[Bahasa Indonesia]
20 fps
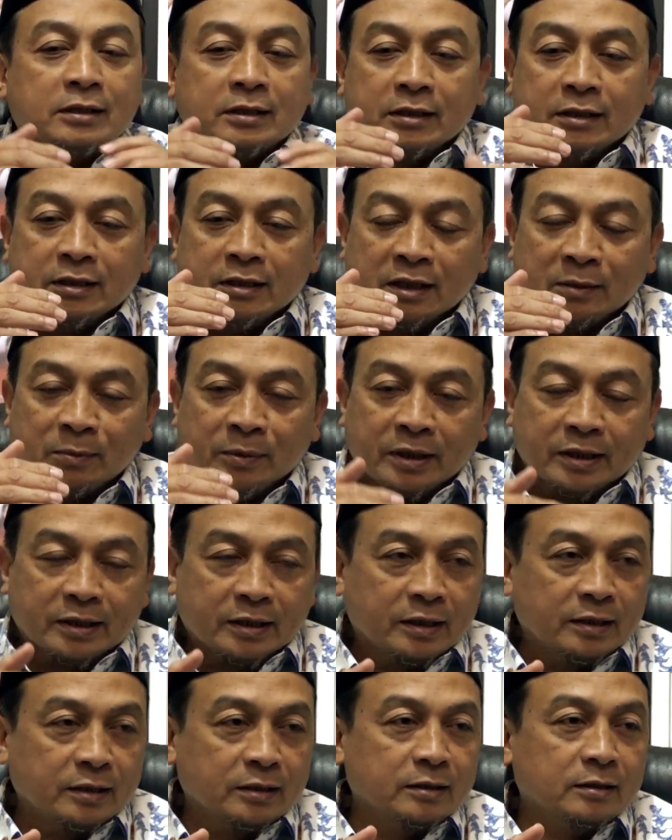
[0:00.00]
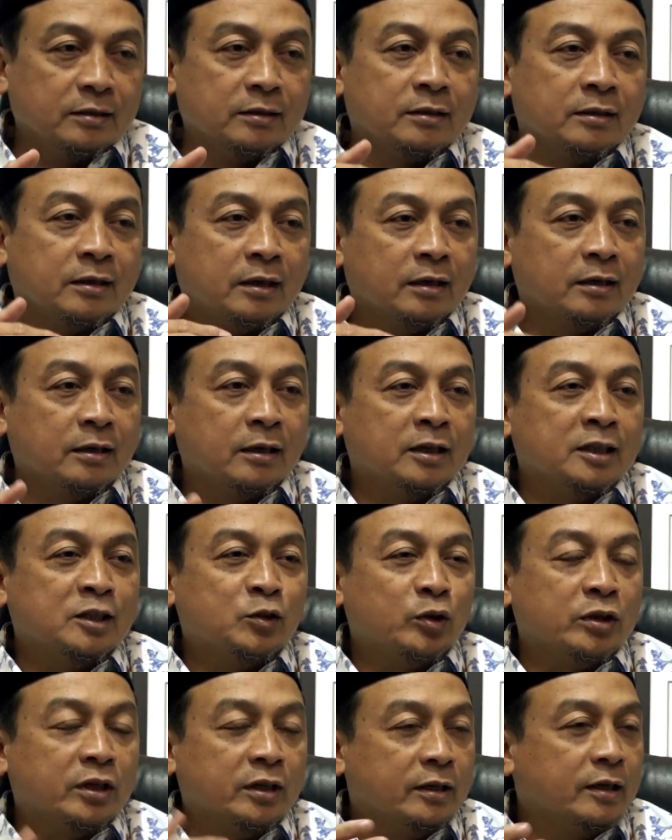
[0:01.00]
Dikabarkan karena
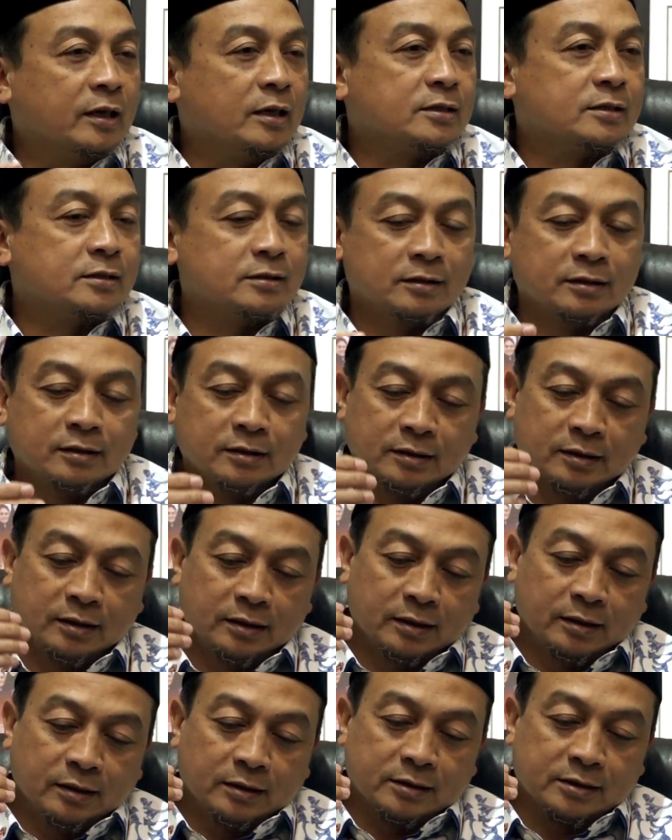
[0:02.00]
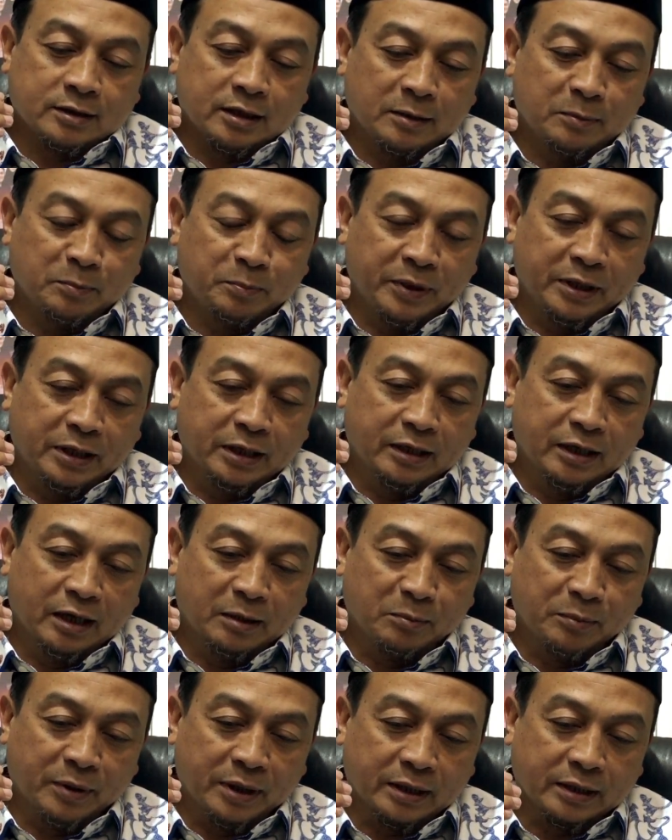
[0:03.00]
ajo dan nas, sampai
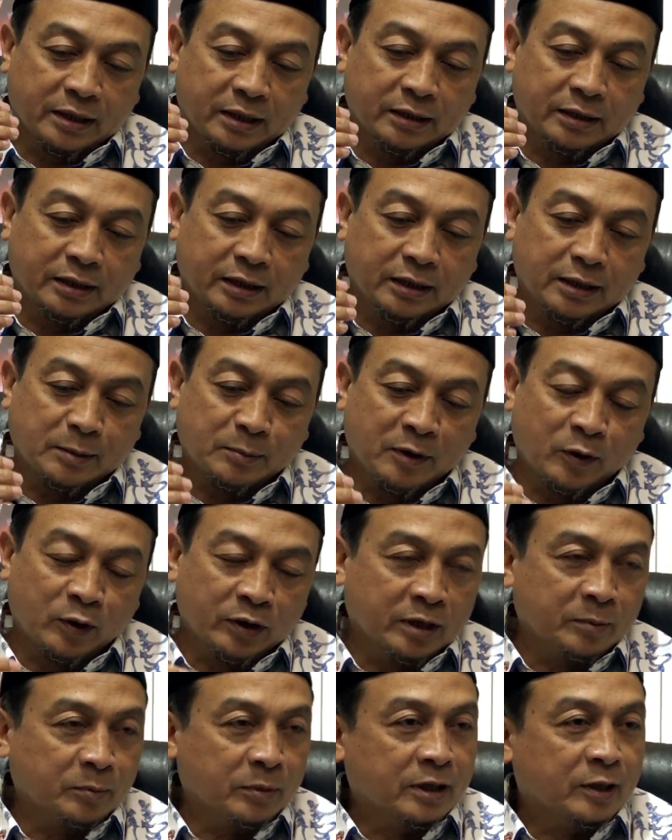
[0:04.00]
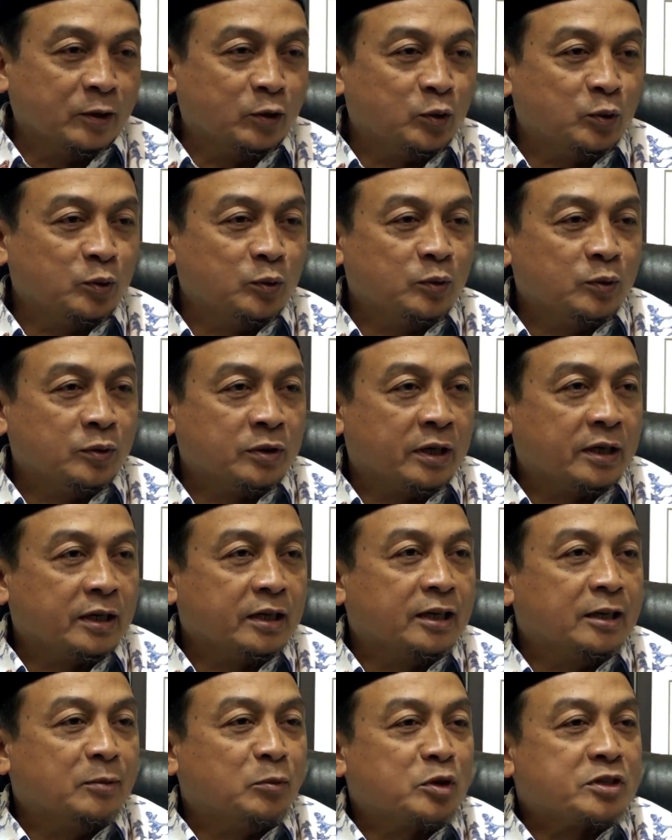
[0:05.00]
digambarkan kedermawanan beliau itu
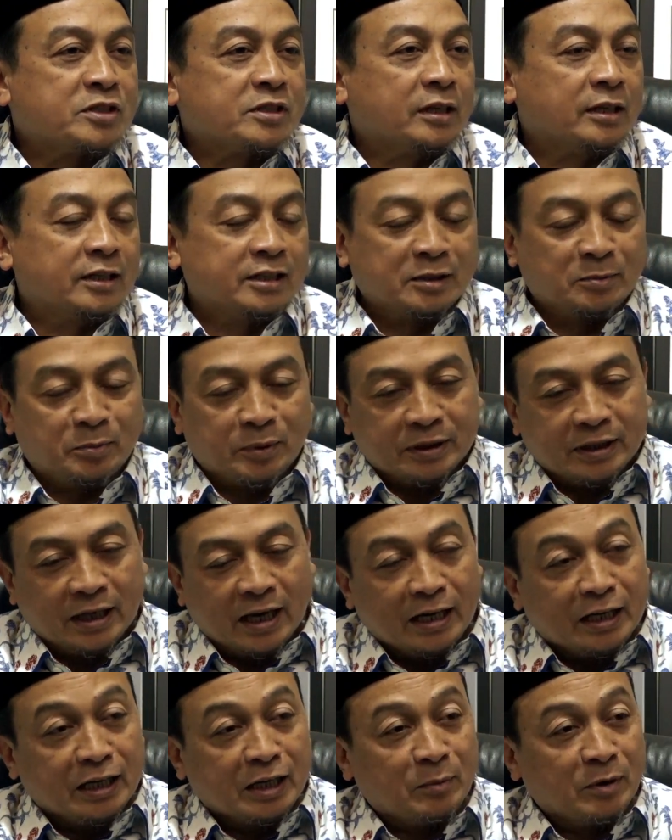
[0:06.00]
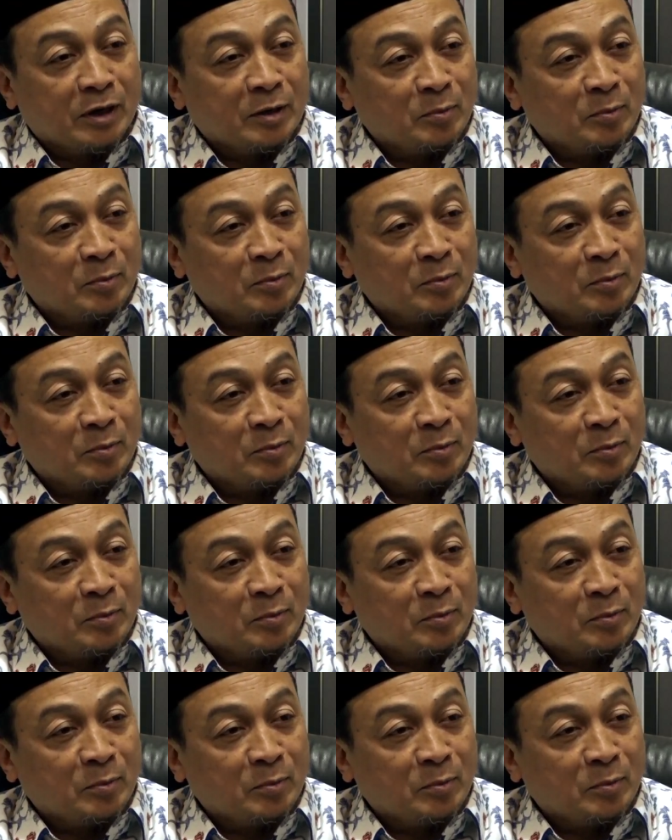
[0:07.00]
karihil mursalah seperti angin yang